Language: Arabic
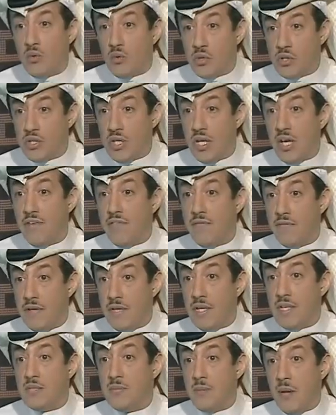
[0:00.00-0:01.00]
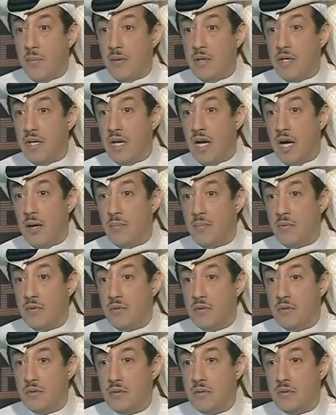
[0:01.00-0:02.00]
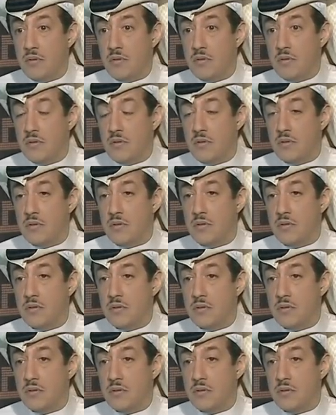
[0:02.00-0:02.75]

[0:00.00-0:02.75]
والسلف من اسباب لهم دور اكيد خلينا